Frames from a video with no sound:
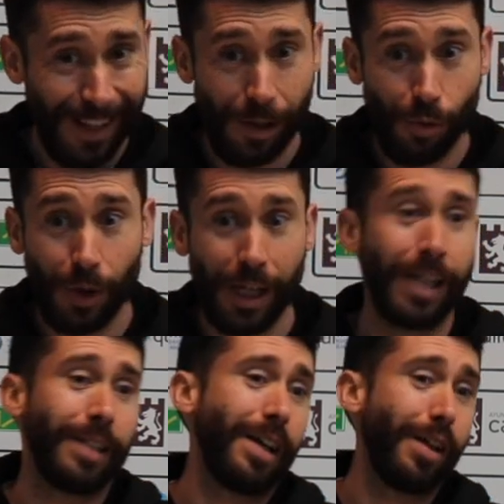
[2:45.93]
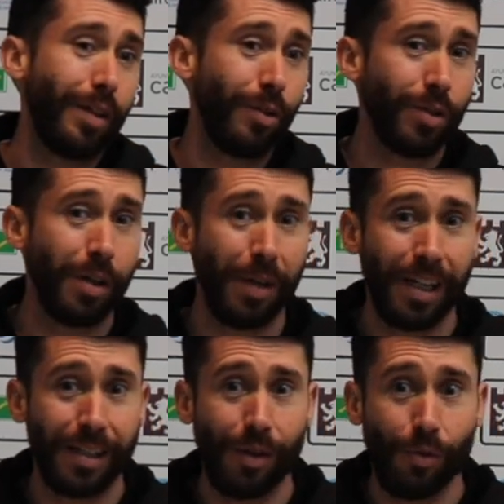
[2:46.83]
Douglas, hace dos
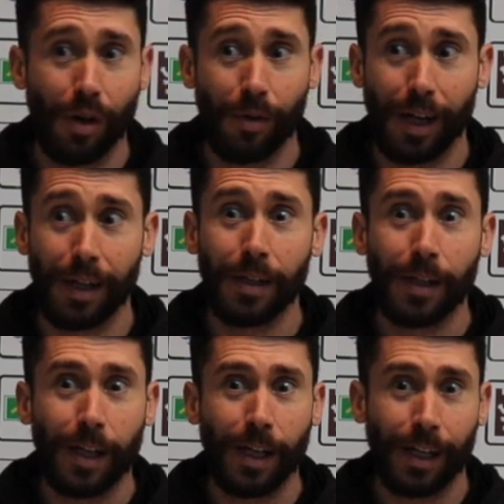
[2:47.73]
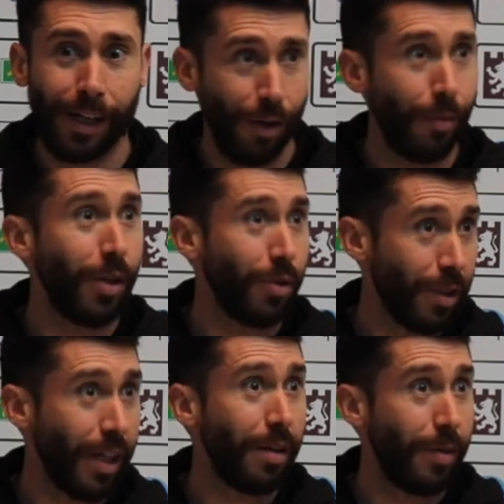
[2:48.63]
semanas en Huelva el que no vino
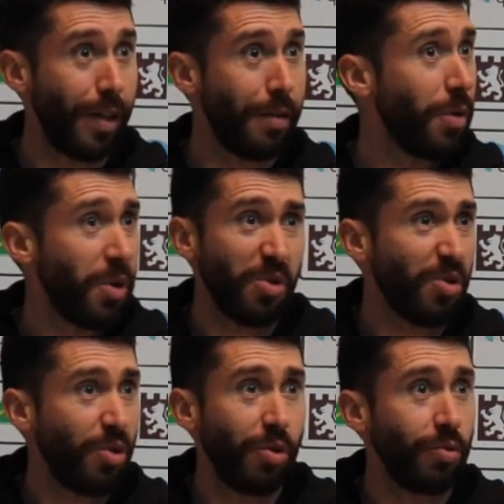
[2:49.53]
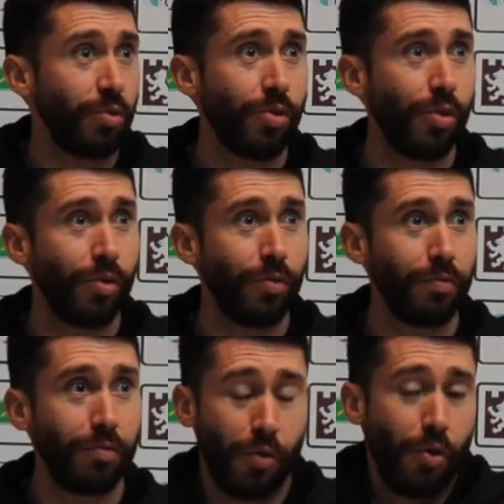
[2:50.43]
es David. Bueno, eso son,
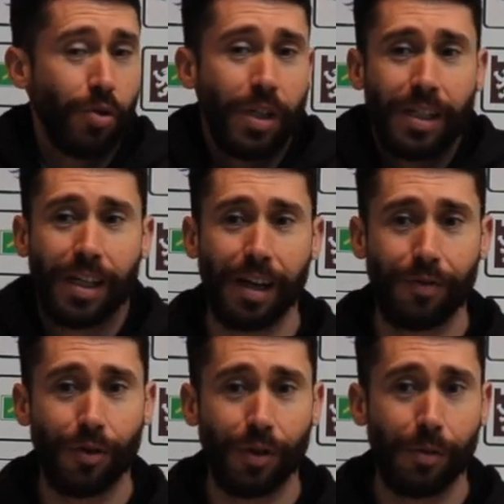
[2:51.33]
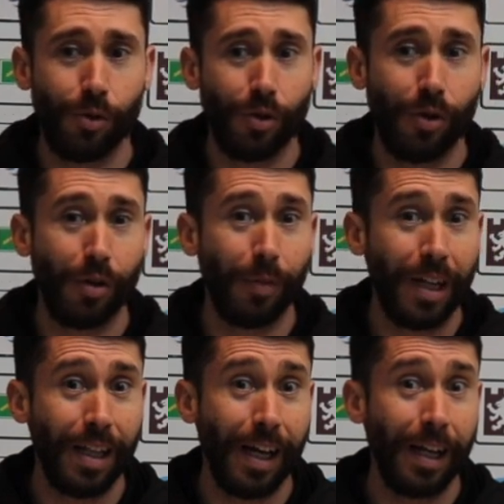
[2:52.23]
son cosas que afrontamos con
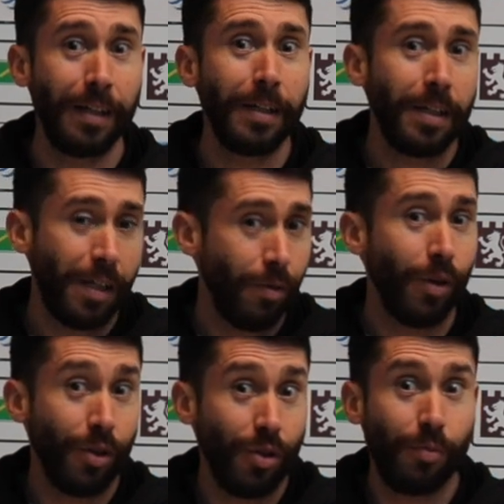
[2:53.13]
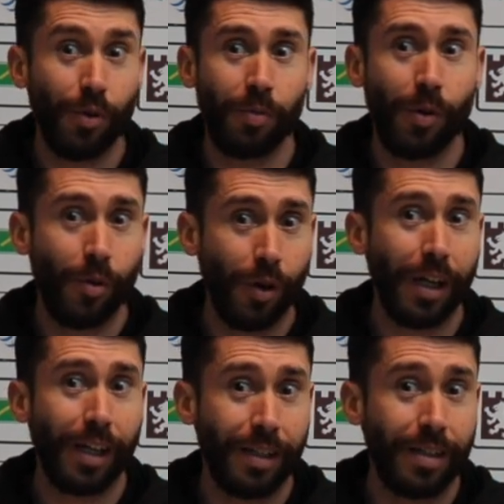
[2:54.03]
normalidad y bueno, eso pues
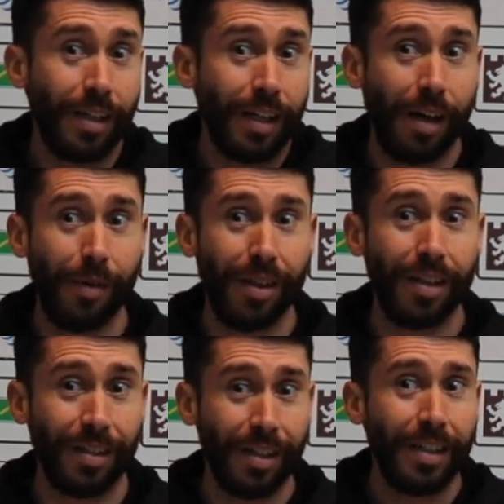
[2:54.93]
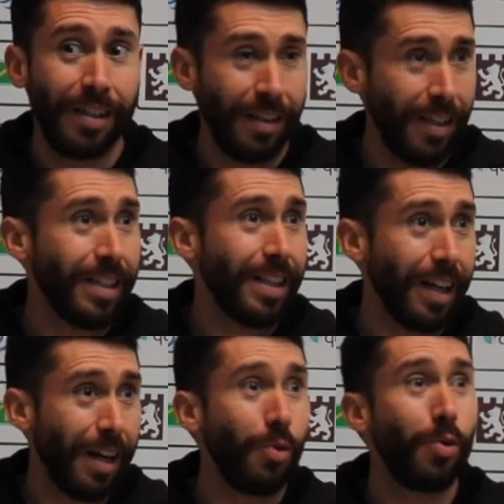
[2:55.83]
provoca que sí, que a veces
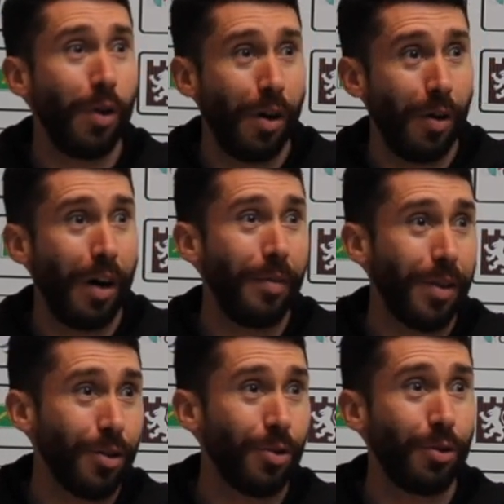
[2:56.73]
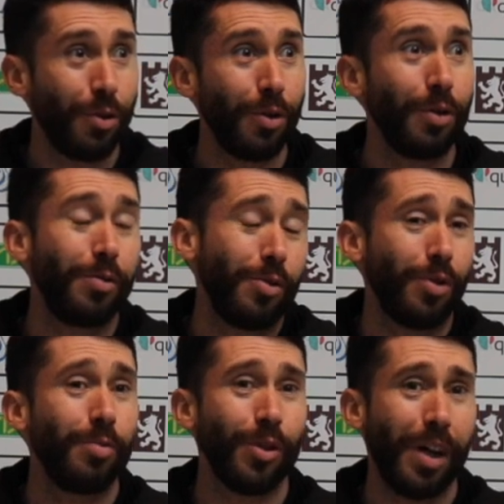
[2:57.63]
destaca uno, a veces otro, no
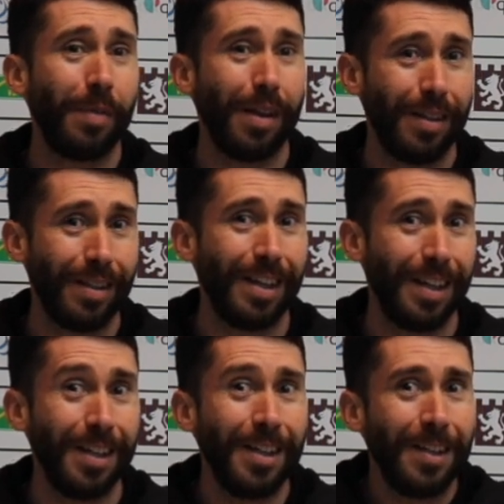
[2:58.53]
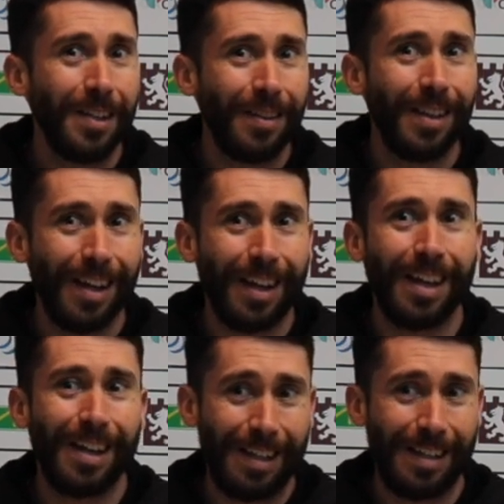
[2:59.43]
somos capaces de, de
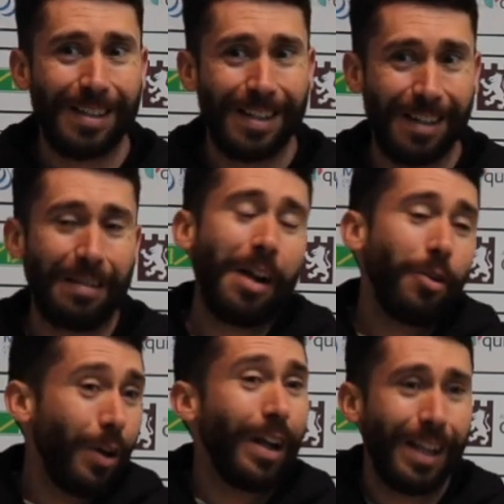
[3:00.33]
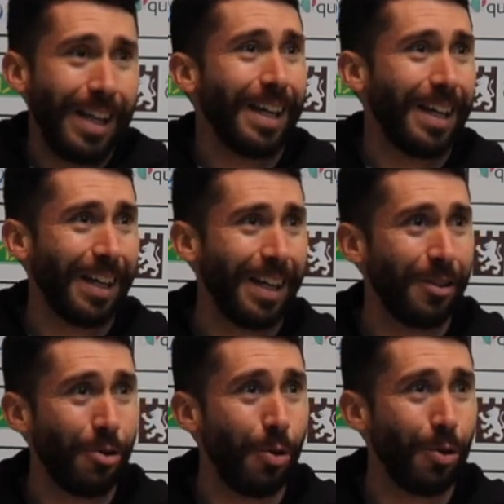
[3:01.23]
que, claro, el día que,
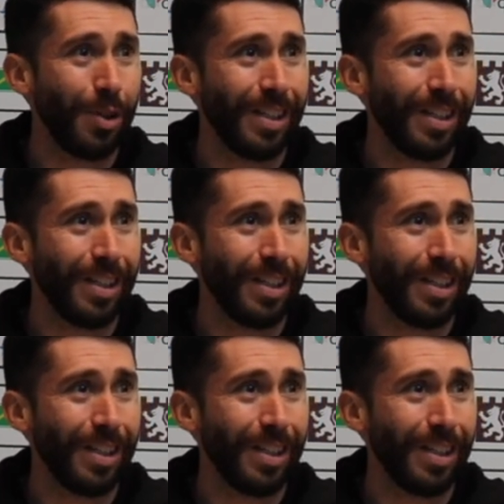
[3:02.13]
todos